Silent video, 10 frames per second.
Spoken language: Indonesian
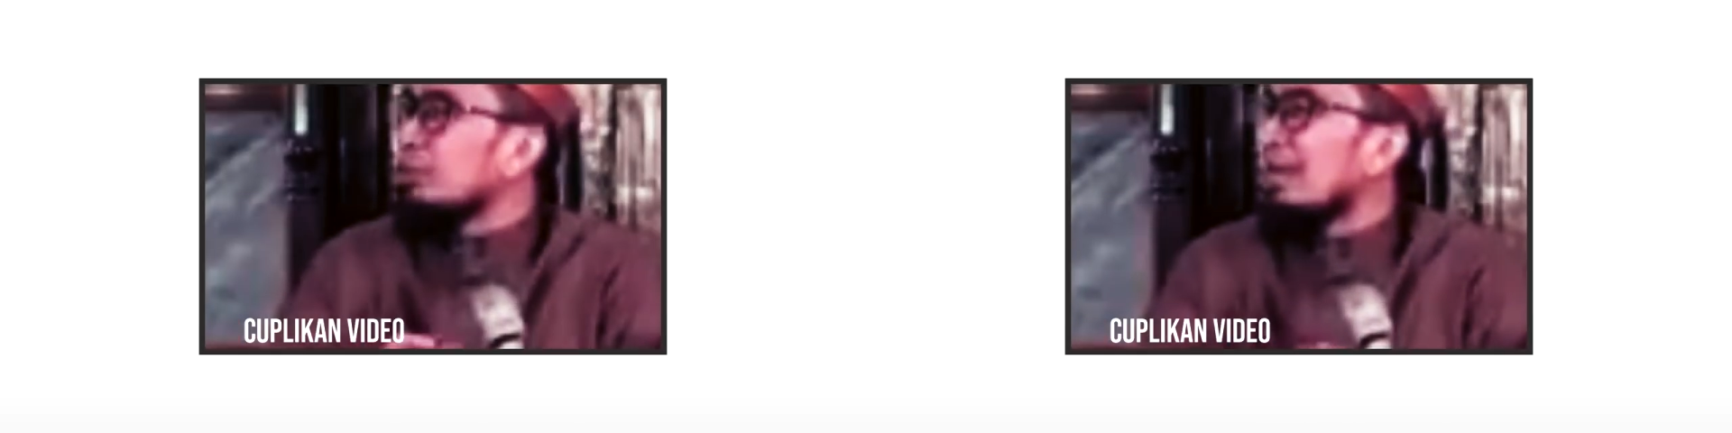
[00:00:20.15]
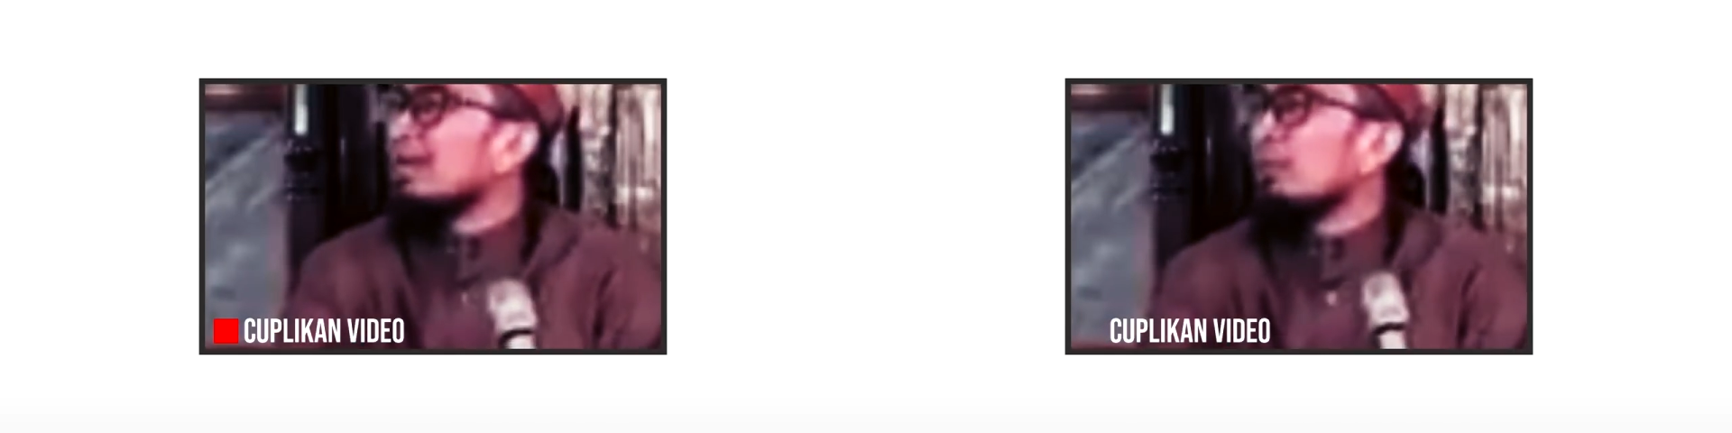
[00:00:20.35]
yang
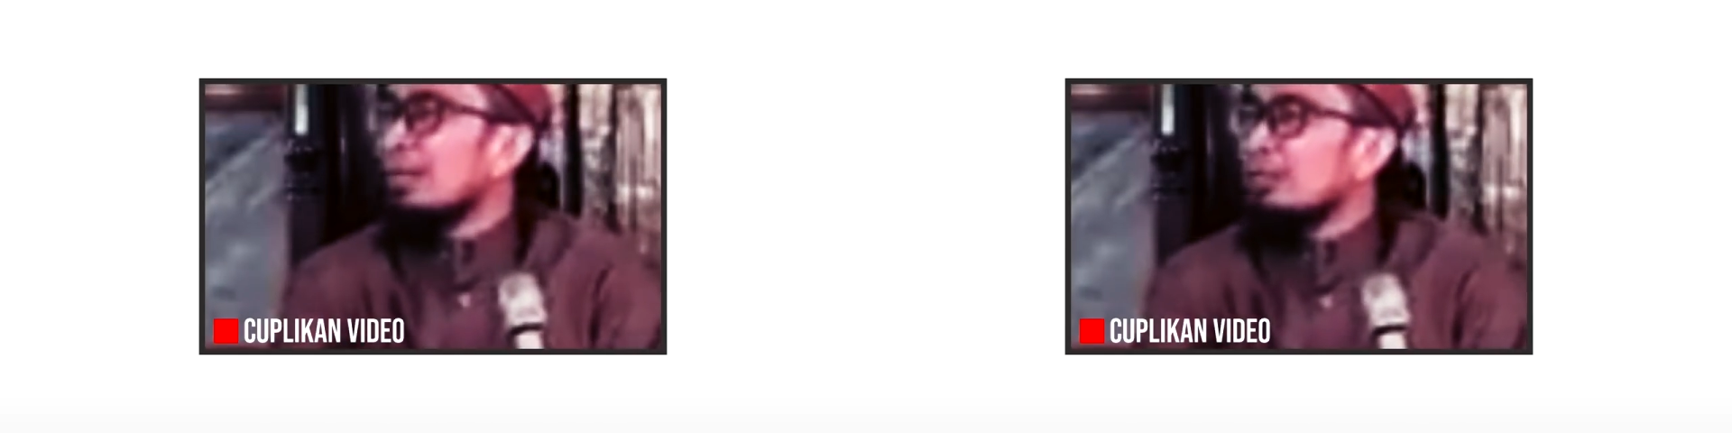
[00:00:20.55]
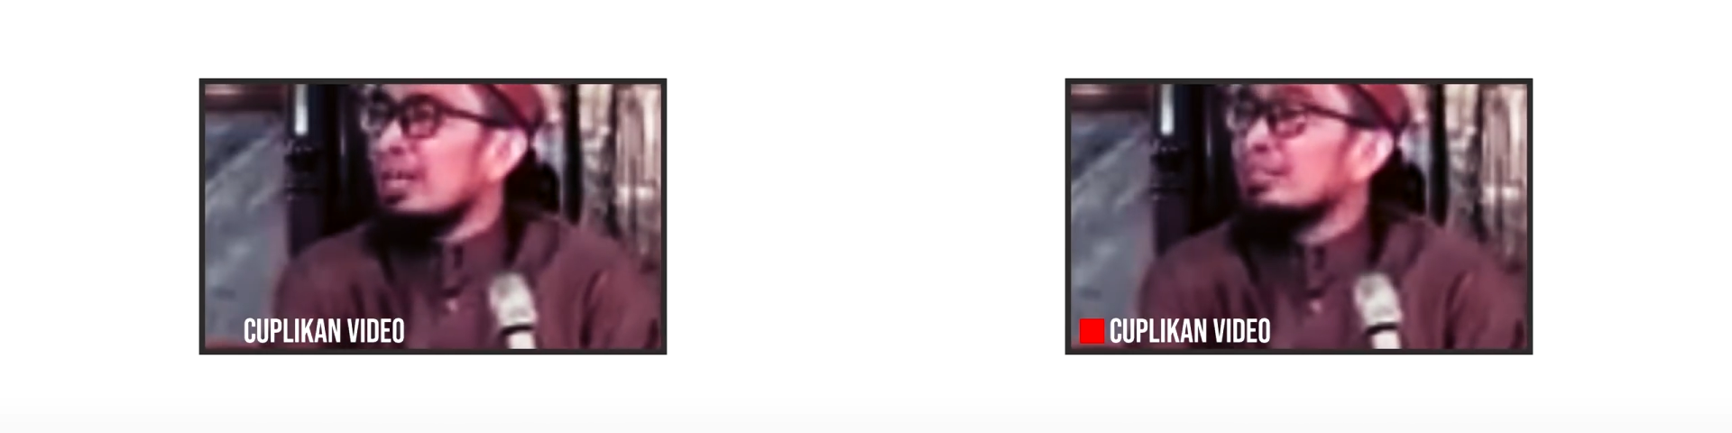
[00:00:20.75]
menyebut
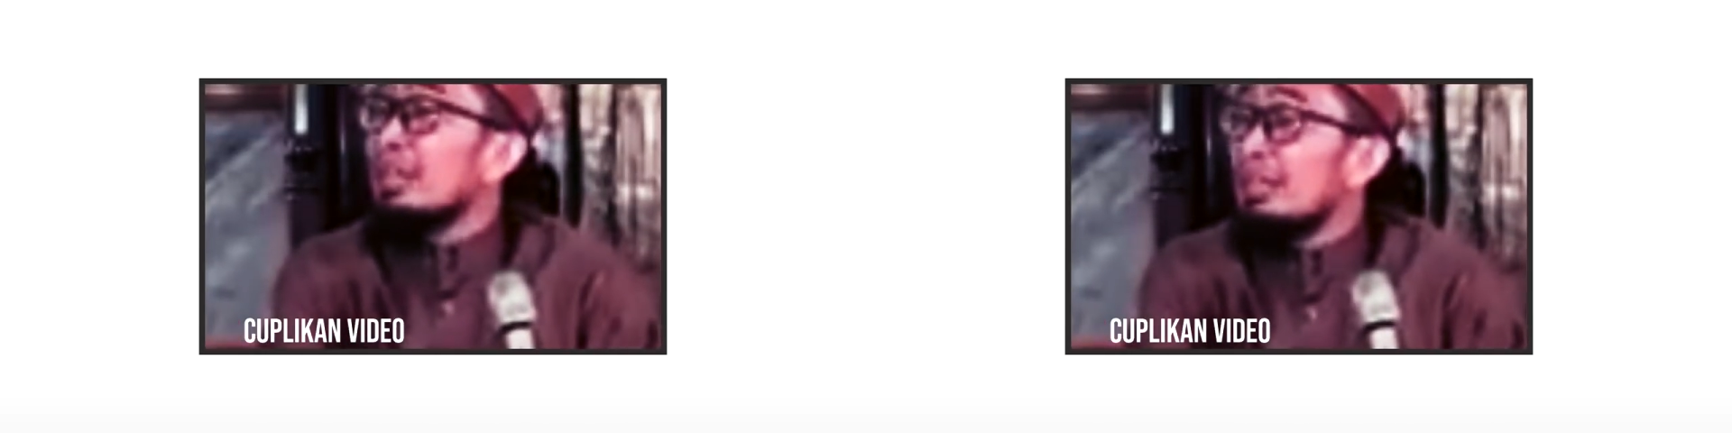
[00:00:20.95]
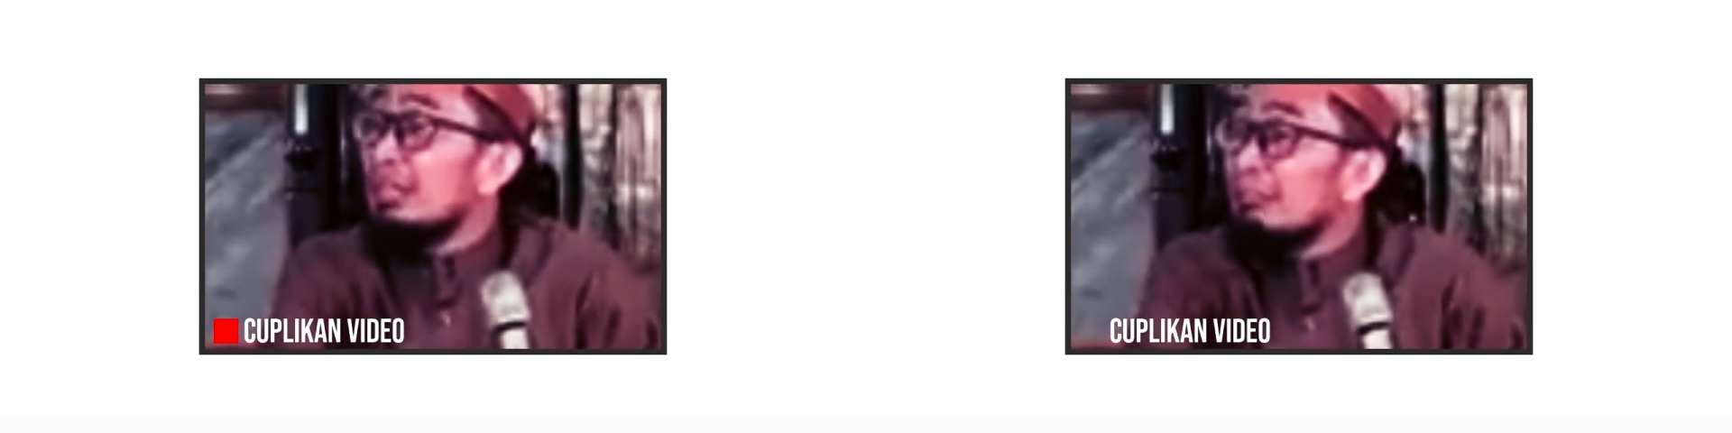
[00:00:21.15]
Al-Quran
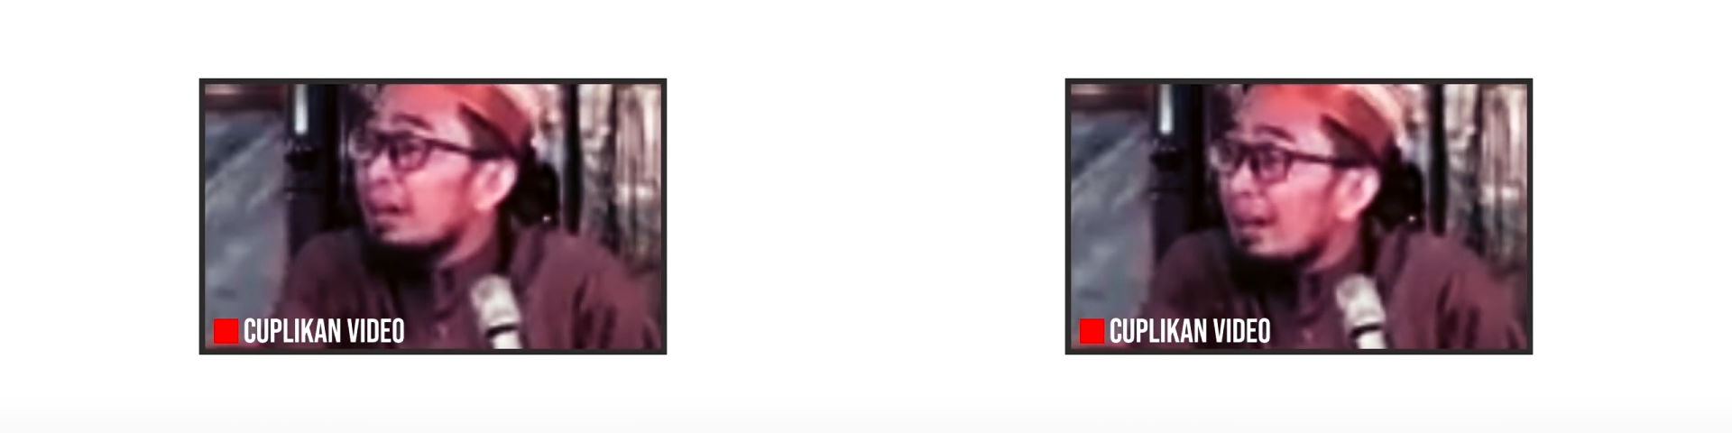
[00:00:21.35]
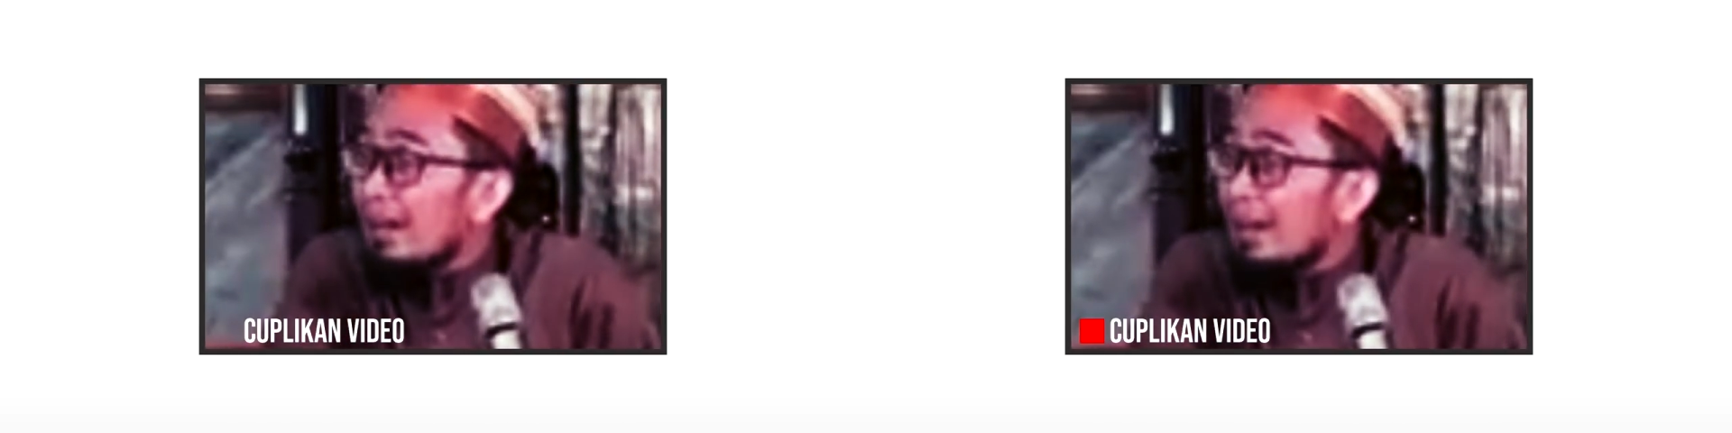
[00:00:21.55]
sudah tidak
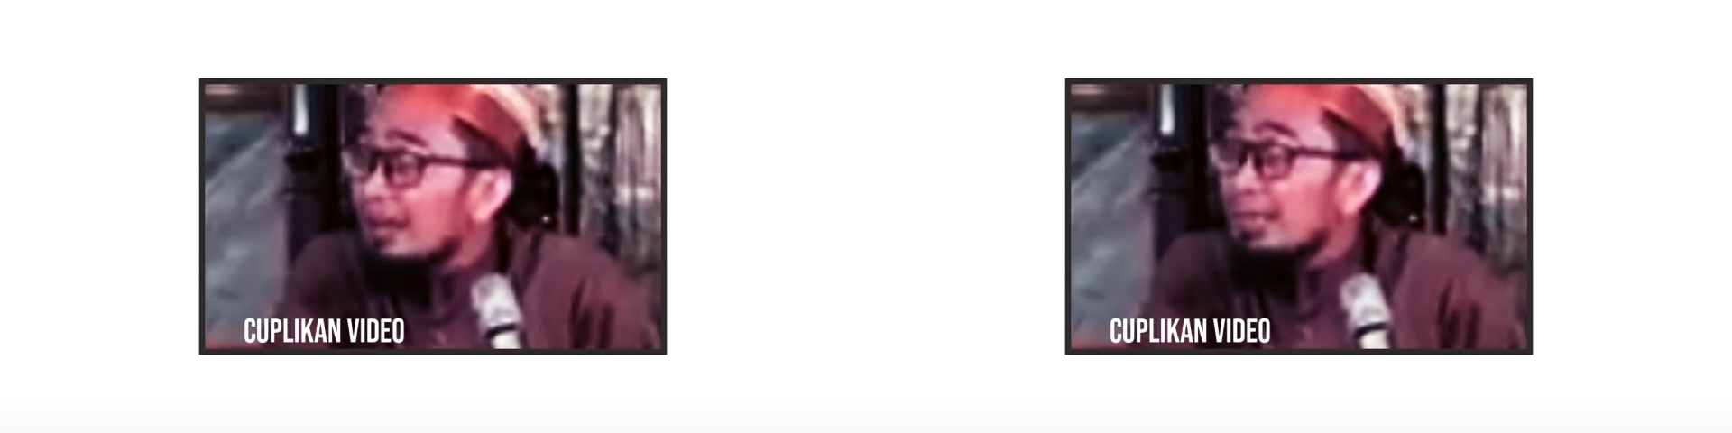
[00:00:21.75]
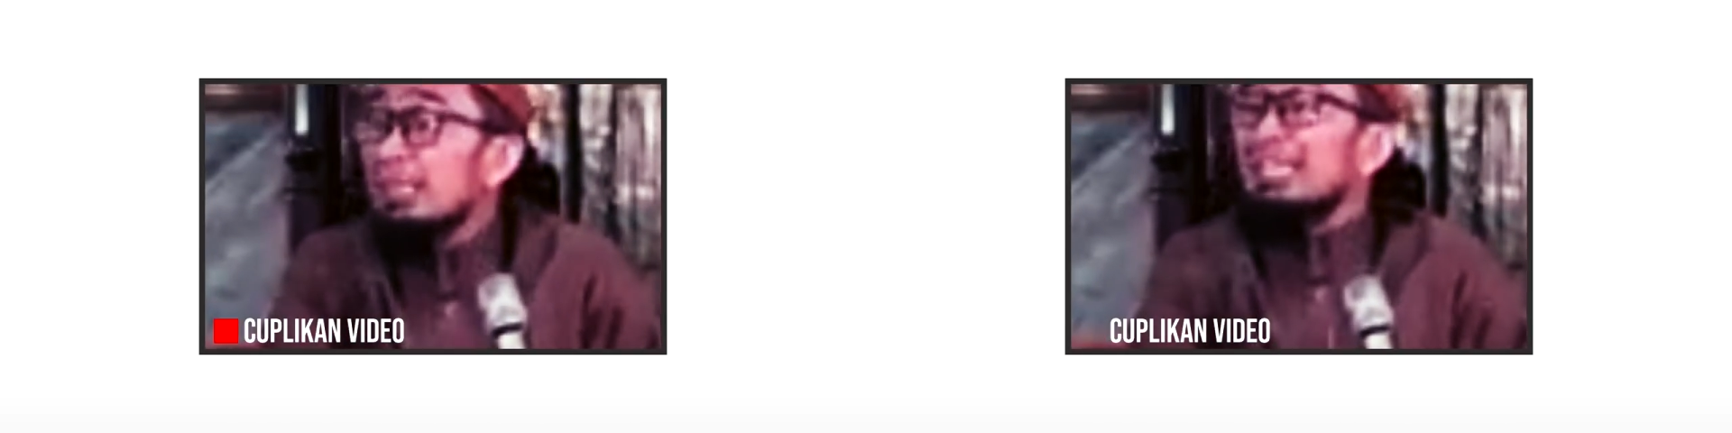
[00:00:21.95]

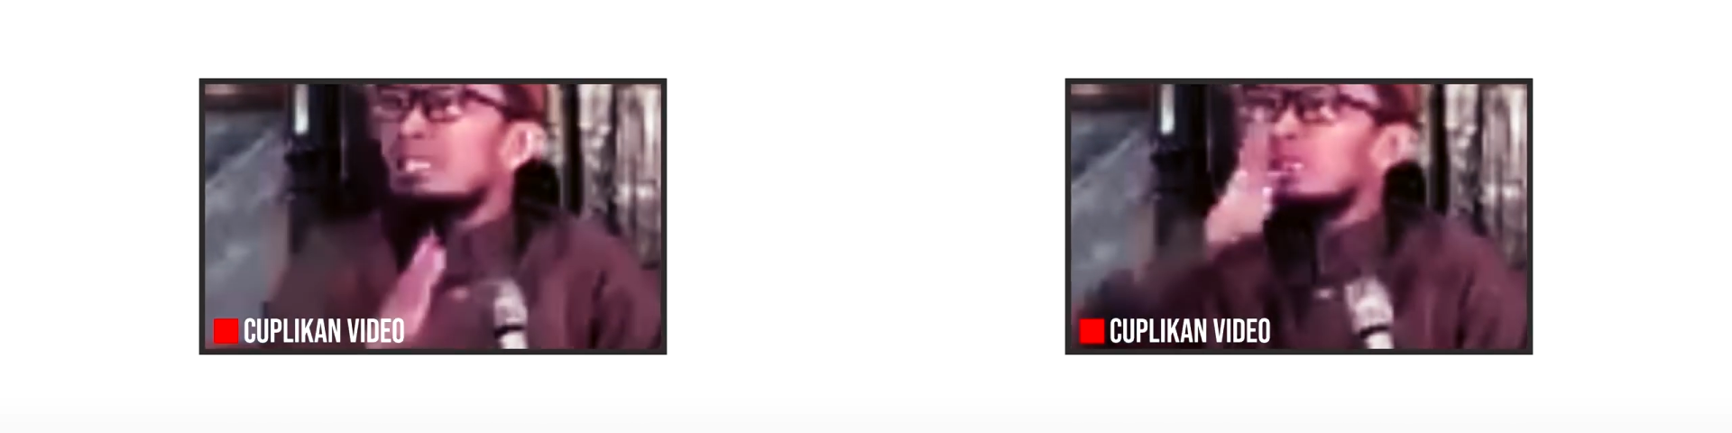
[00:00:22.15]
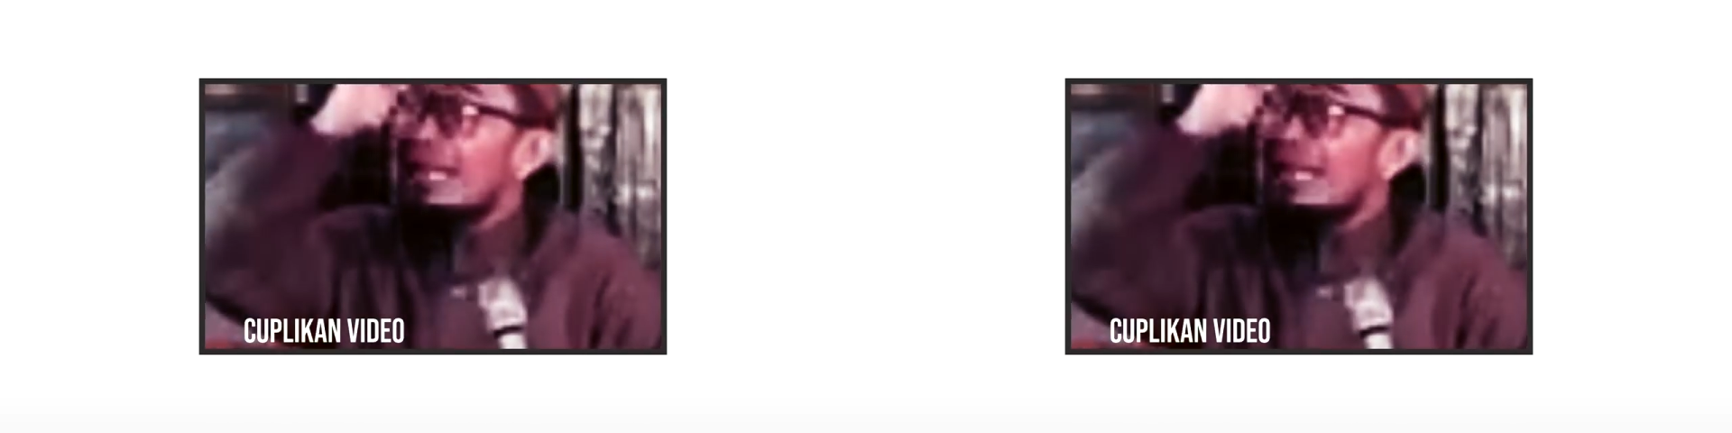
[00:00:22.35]
relevan,